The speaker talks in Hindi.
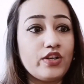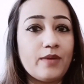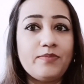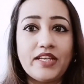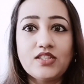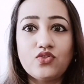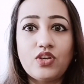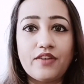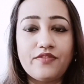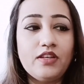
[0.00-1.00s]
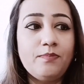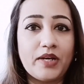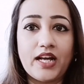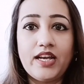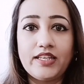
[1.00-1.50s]
और ये आप देख सकते हो काफ़ी
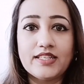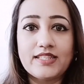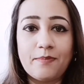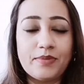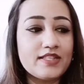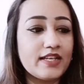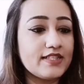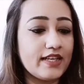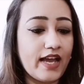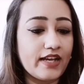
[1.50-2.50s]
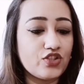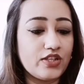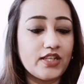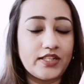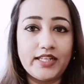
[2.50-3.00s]
बड़ा है ये सैम्पल साइज है
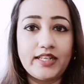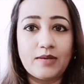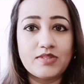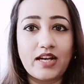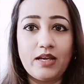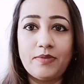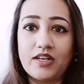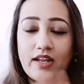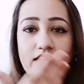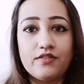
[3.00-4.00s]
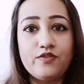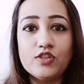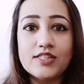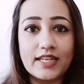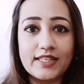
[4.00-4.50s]
एक्चुअली थर्टी ग्राम्स का है बट लाइक अ
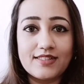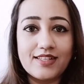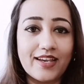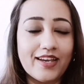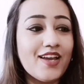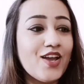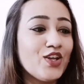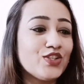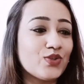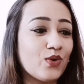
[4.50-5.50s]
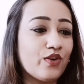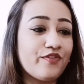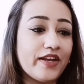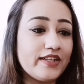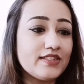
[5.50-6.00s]
फुल साइज ही है
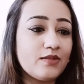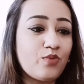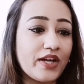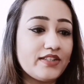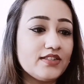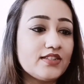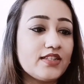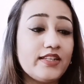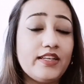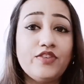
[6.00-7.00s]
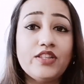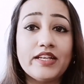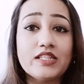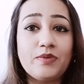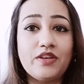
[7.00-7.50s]
सो फेयरनेस एंड ब्राइटनेस के लिए
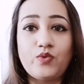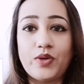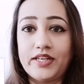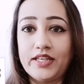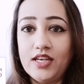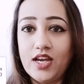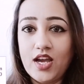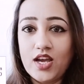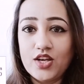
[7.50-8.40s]
विथ एस पी एफ ट्वेंटी